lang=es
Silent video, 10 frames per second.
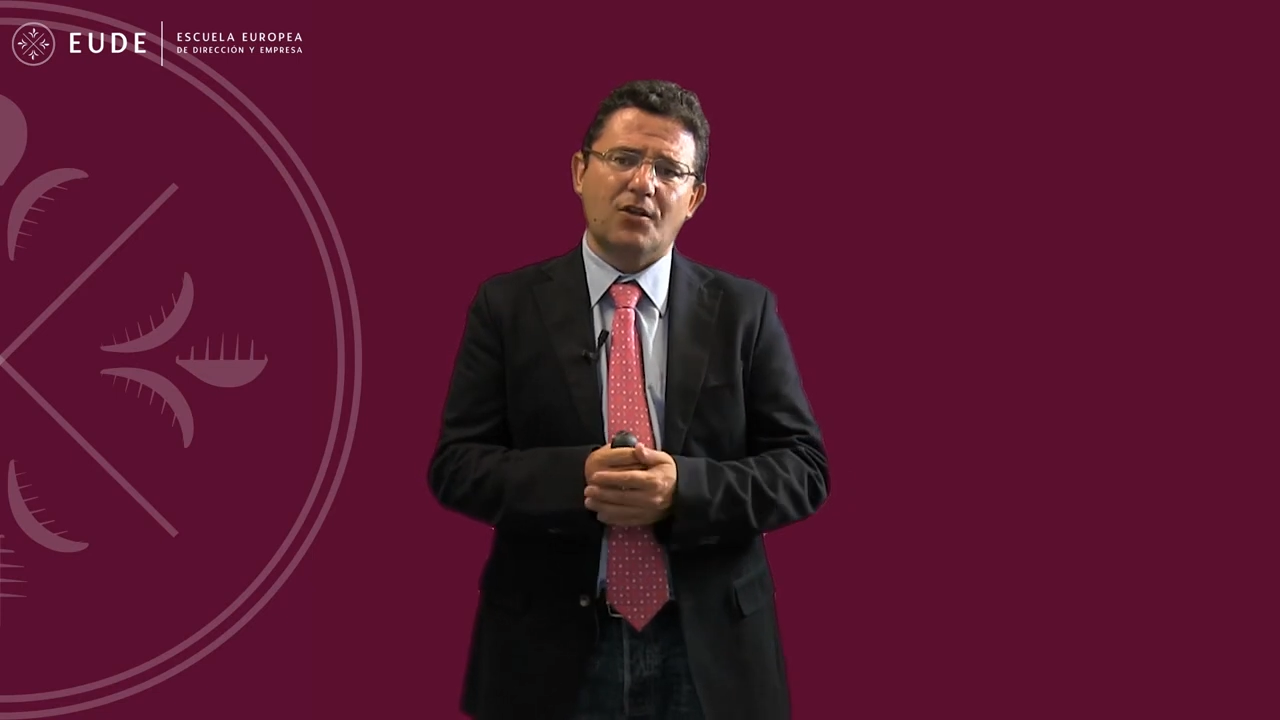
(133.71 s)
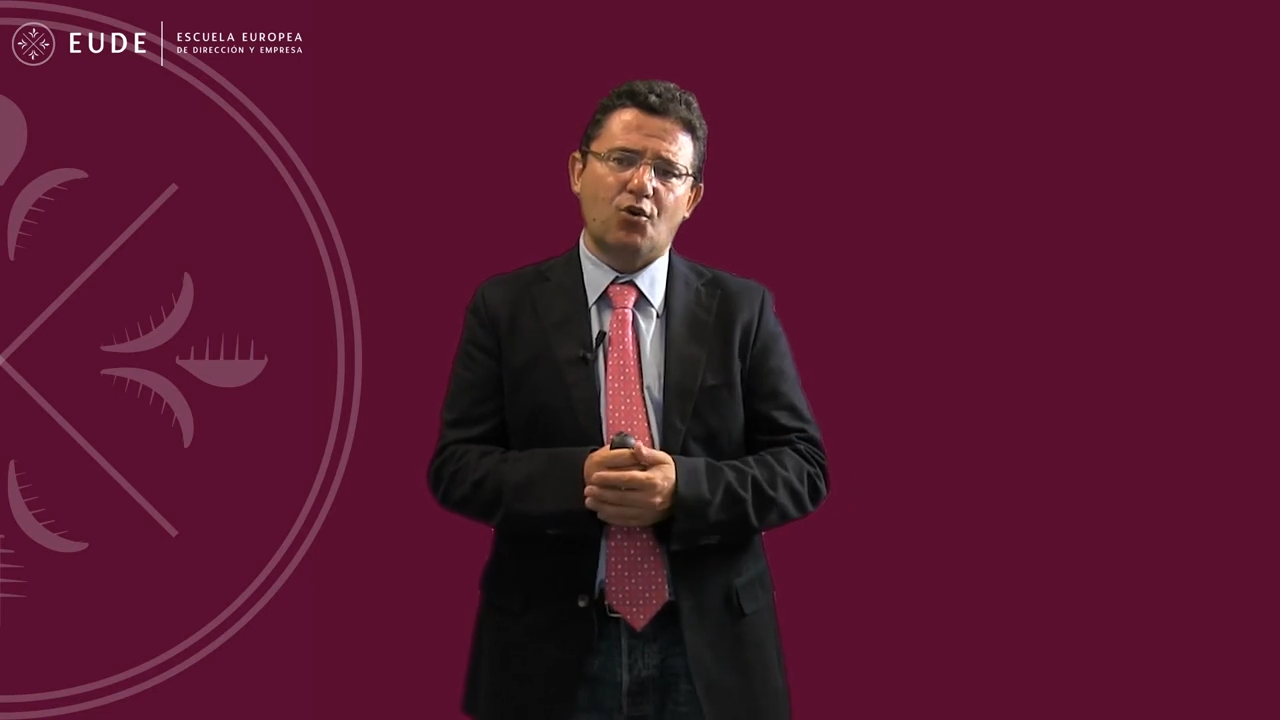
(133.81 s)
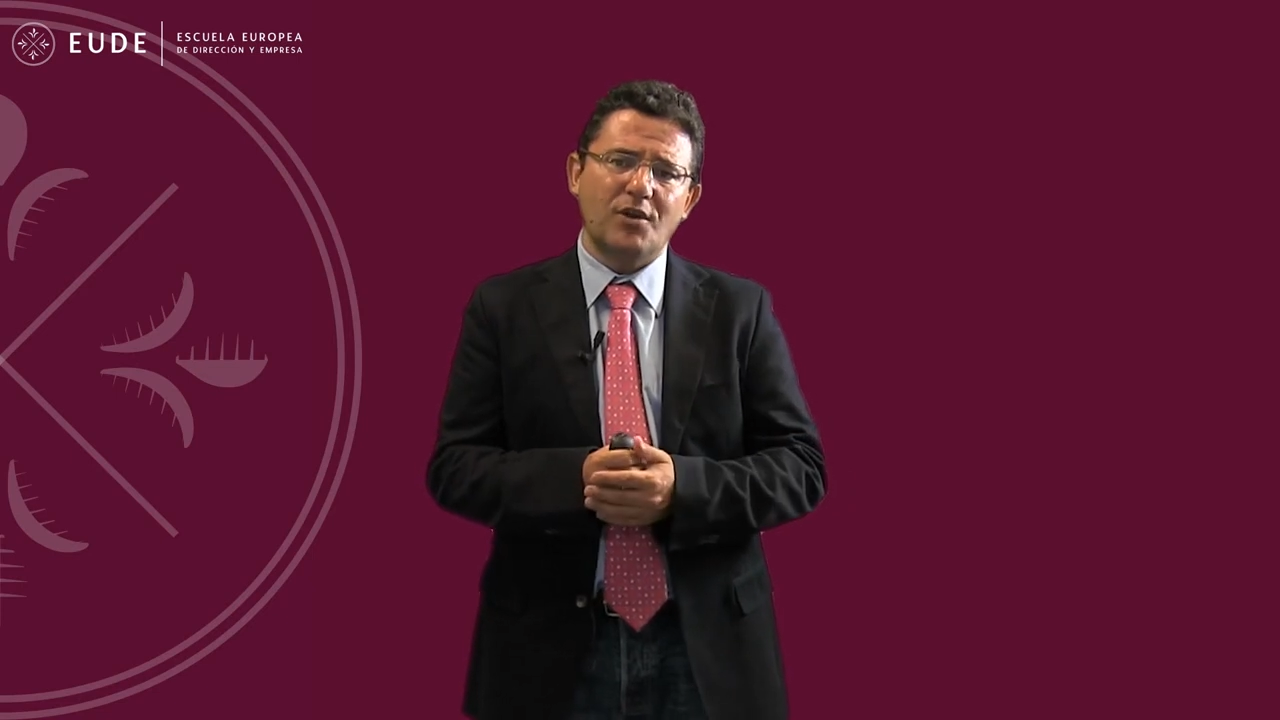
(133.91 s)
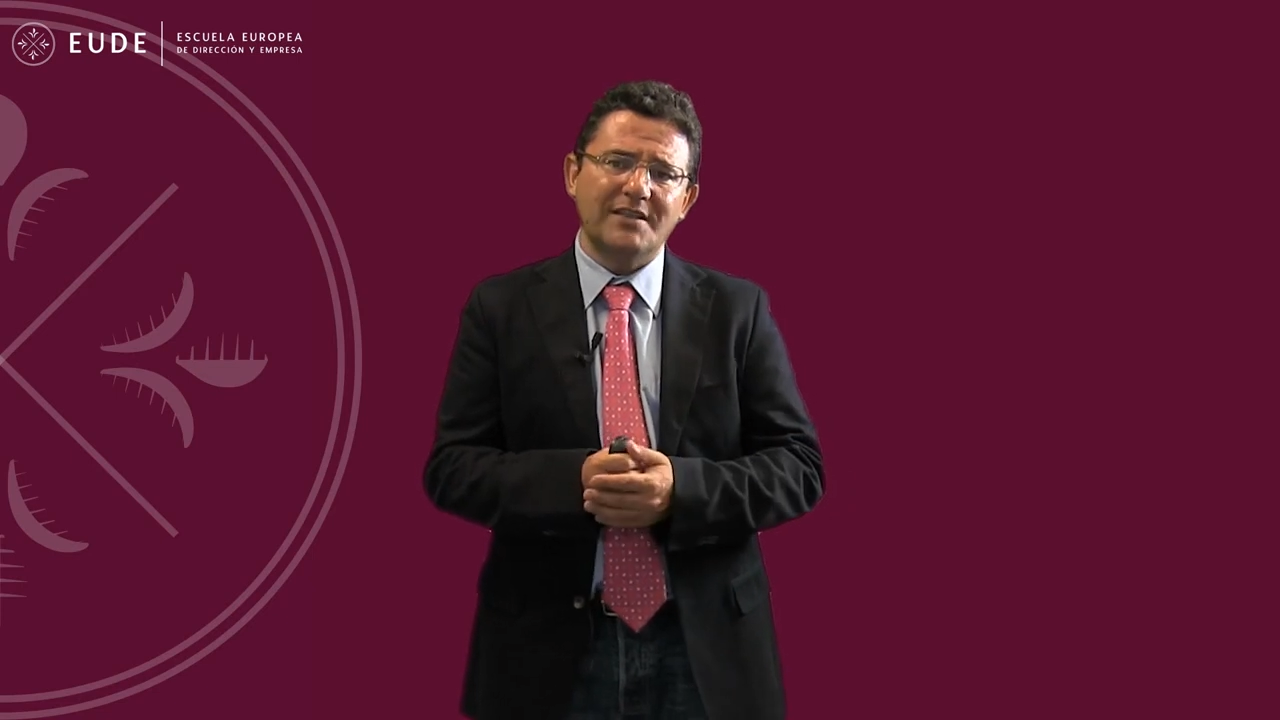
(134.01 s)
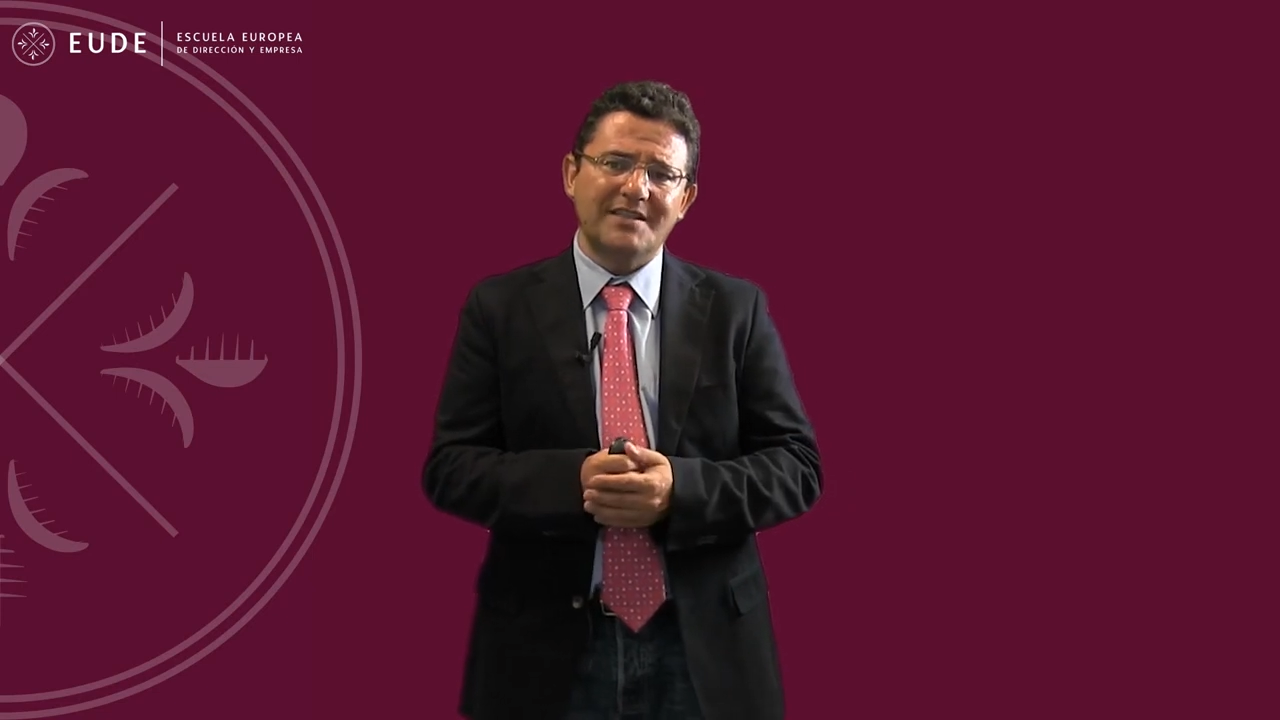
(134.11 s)

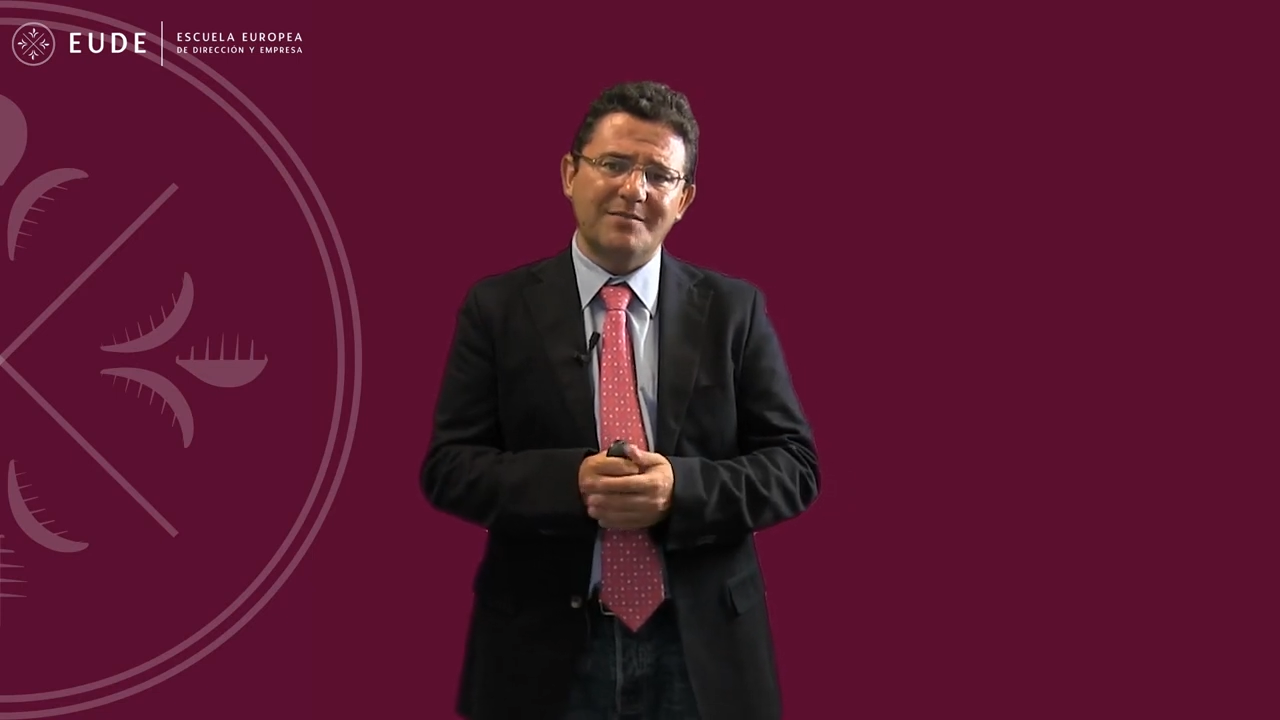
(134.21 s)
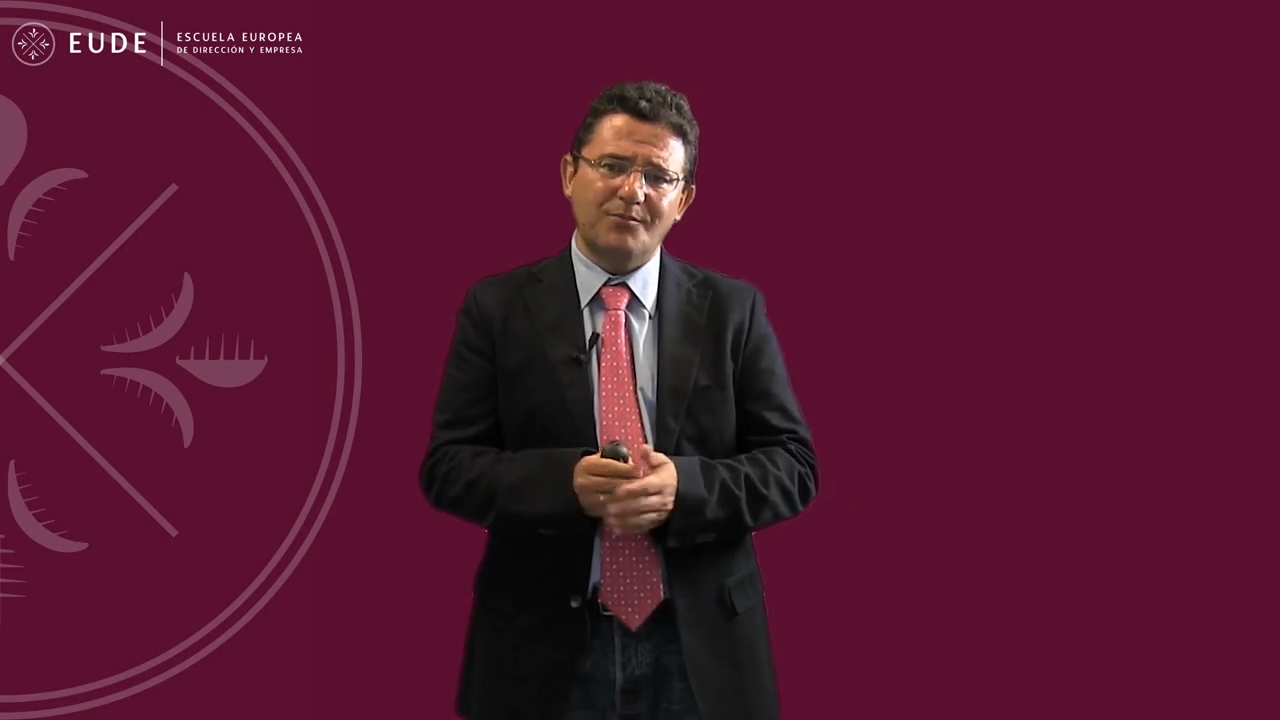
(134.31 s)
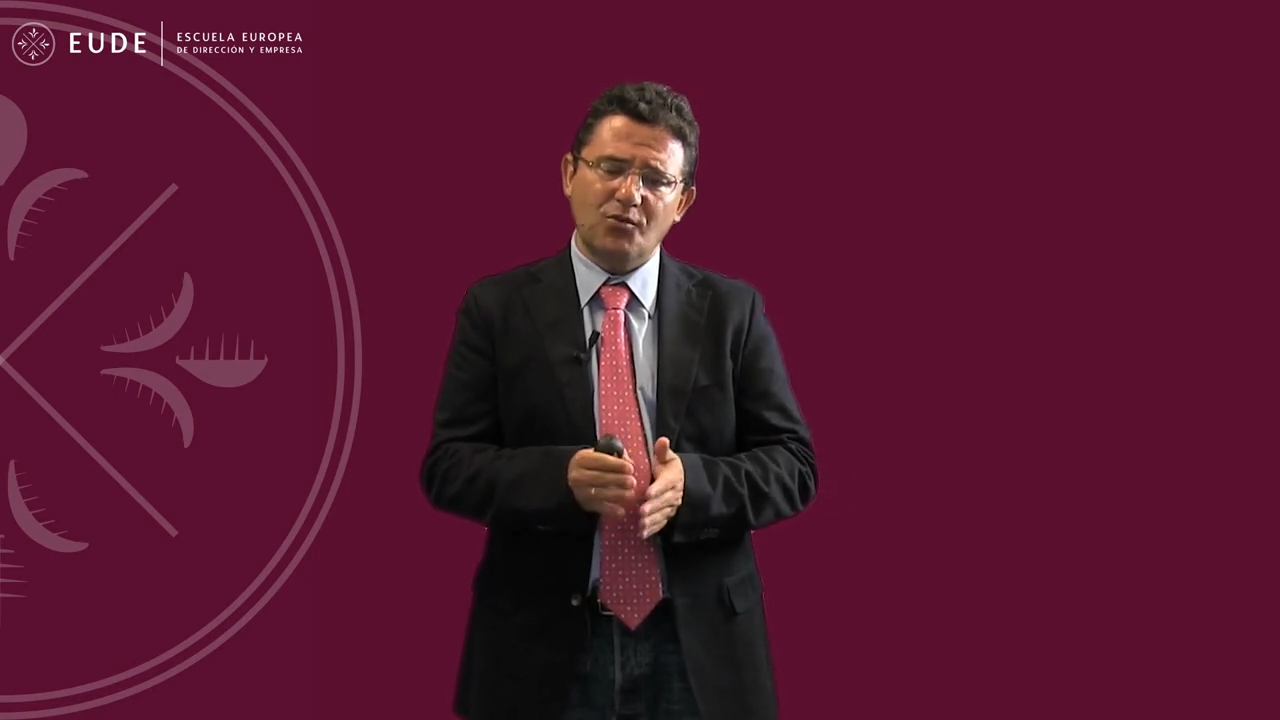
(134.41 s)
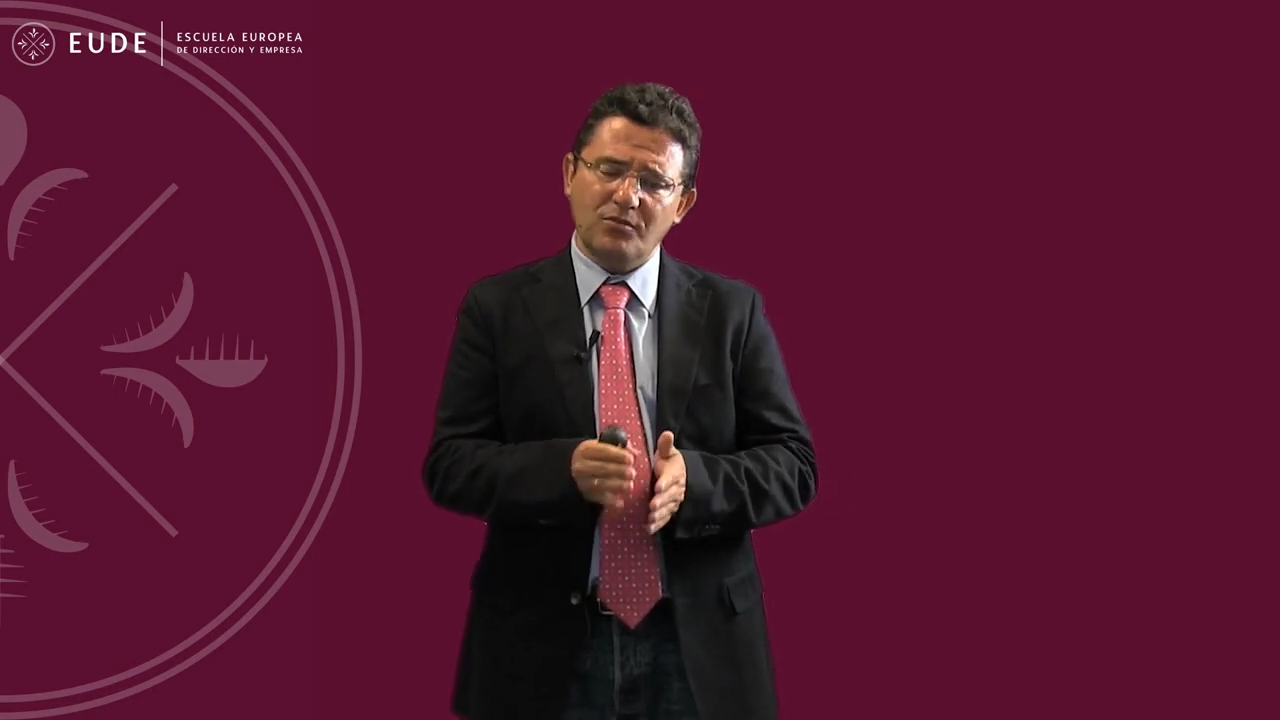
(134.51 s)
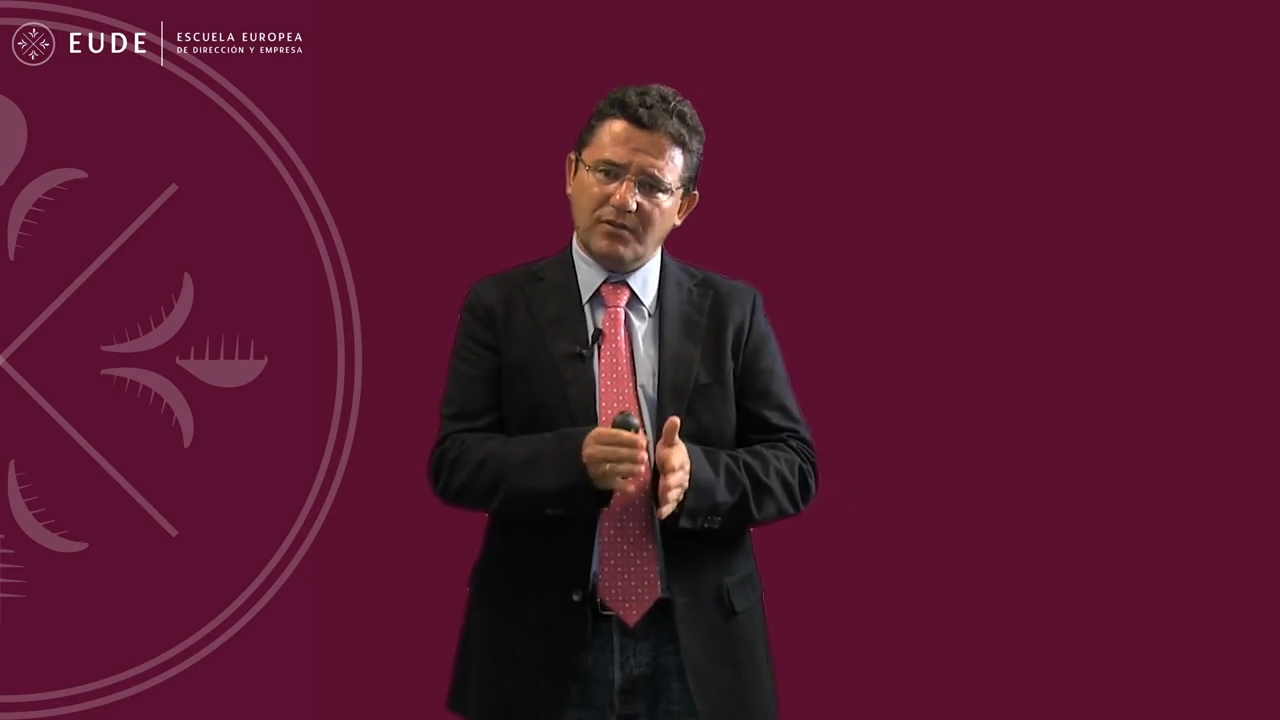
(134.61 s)
con el
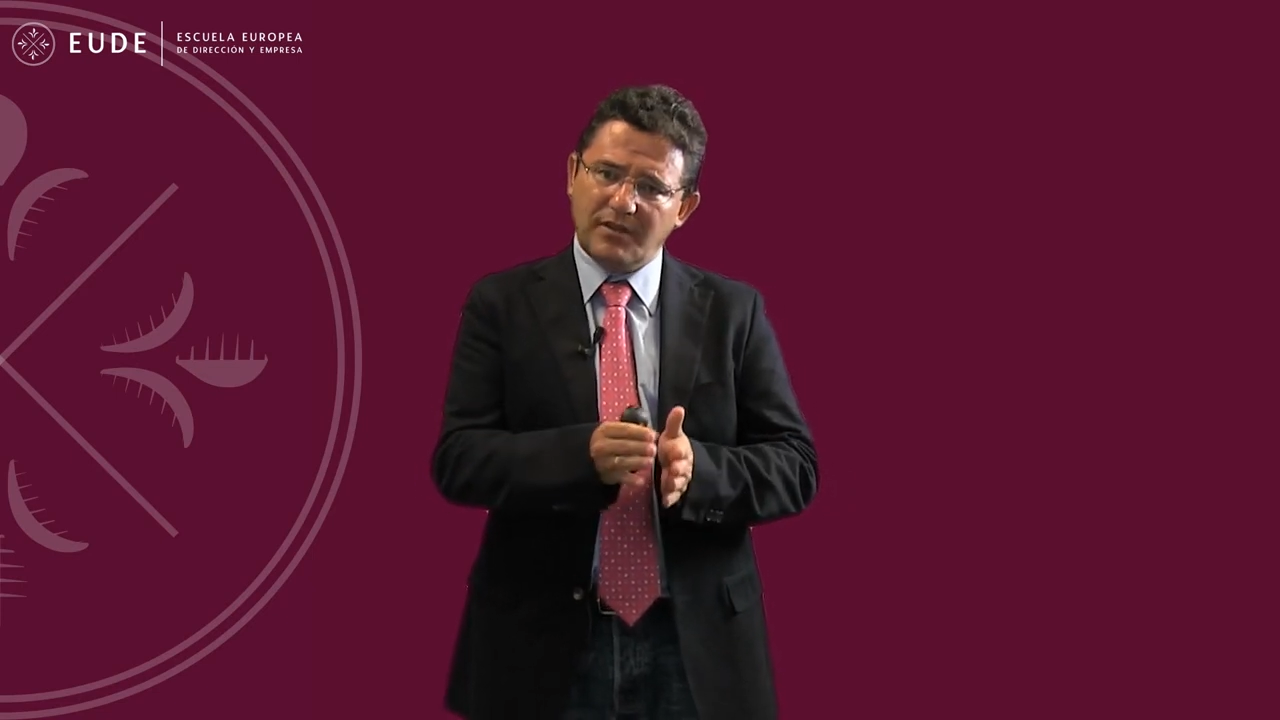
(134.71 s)
tiempo